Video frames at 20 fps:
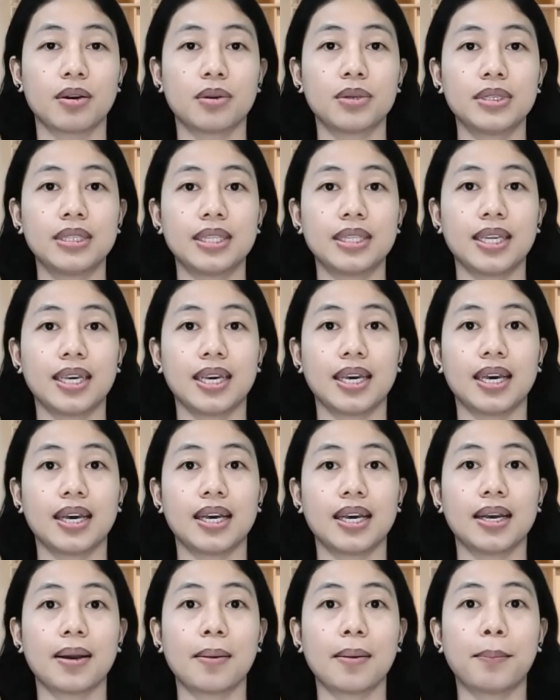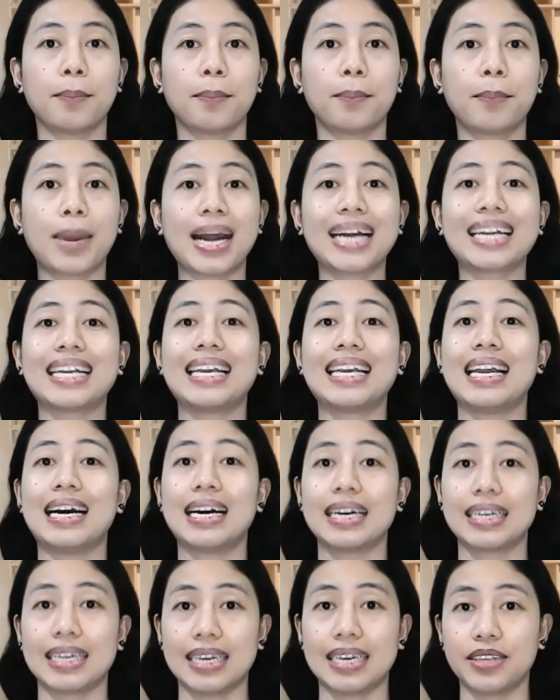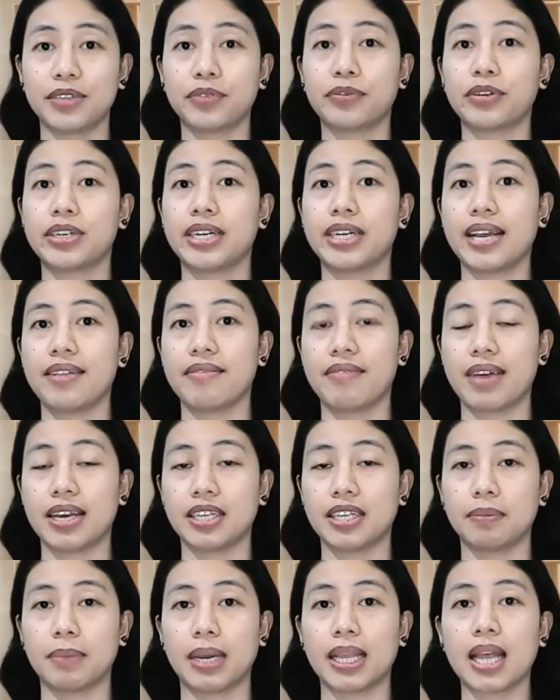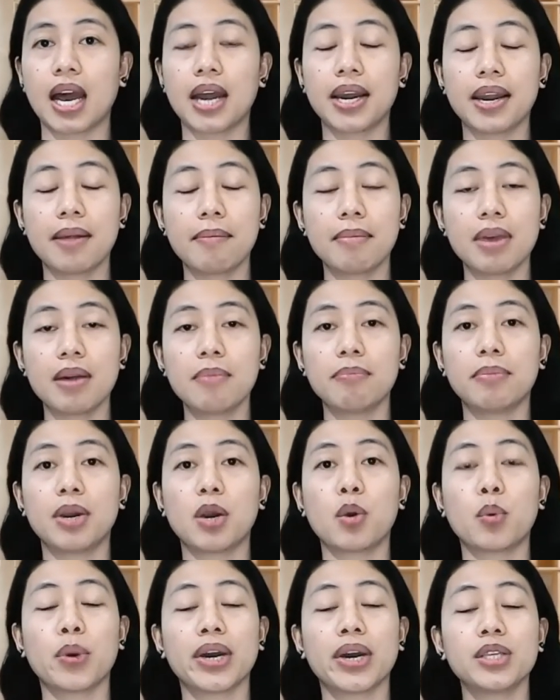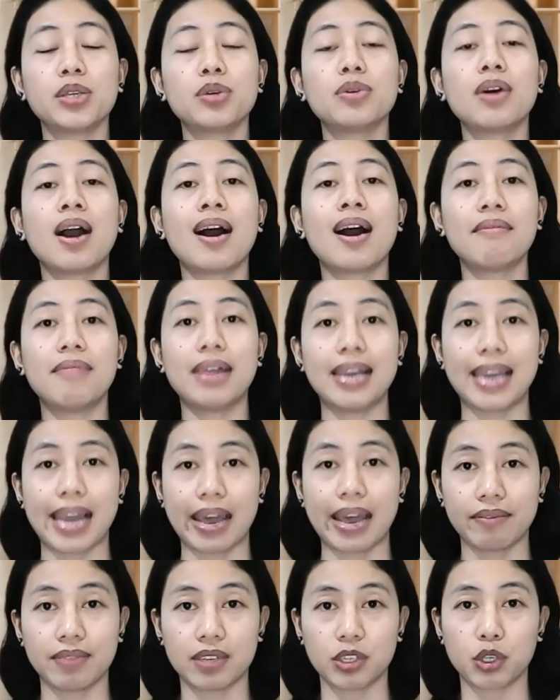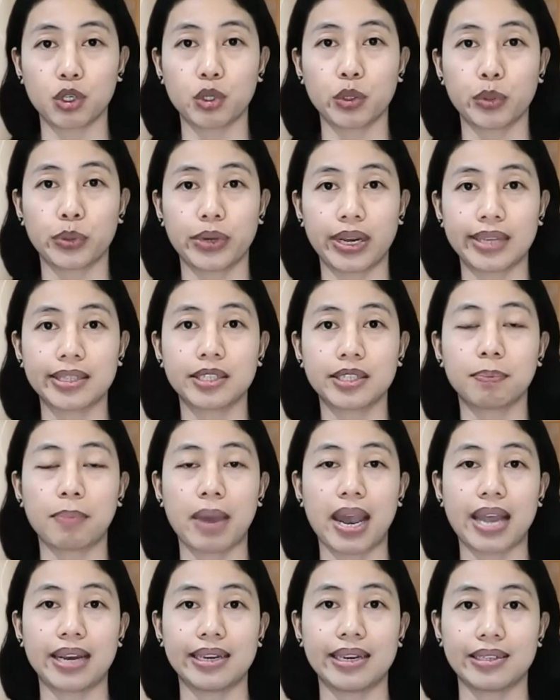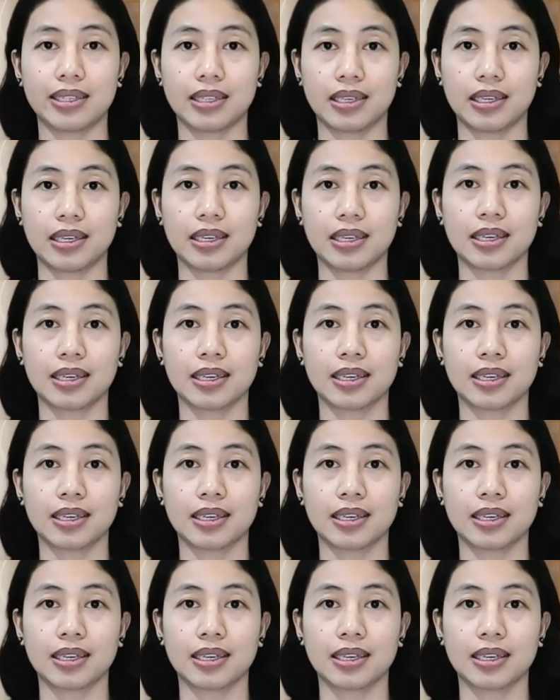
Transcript: Kundi, part lang is for the investment. Remember, when you have a life insurance policy,